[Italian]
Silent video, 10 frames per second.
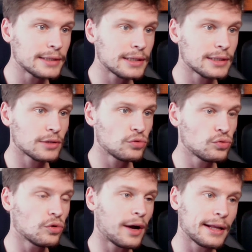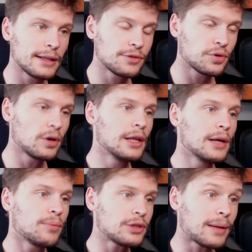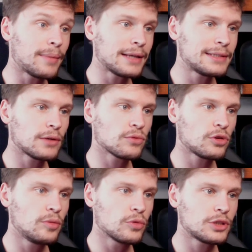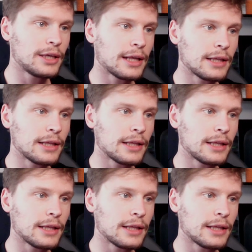61 alto potrebbe essere un ottimo segnale di